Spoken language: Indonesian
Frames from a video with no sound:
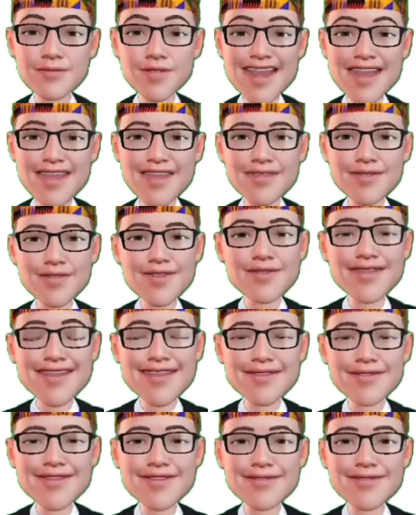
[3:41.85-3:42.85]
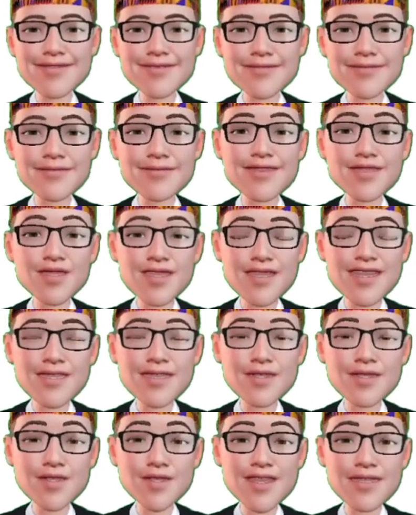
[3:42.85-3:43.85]
Nah, anak-anak, di
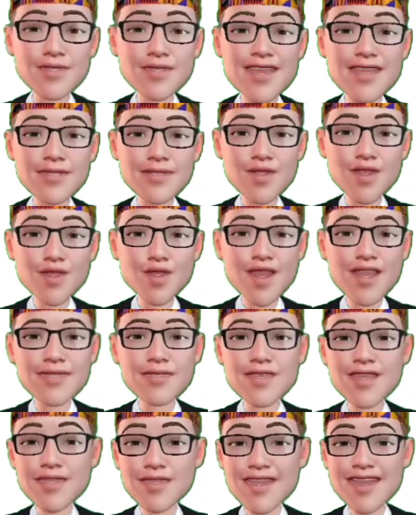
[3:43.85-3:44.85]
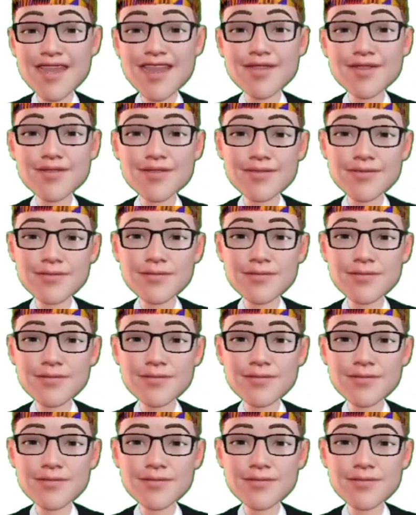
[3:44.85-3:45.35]
sini dijelaskan bahwasannya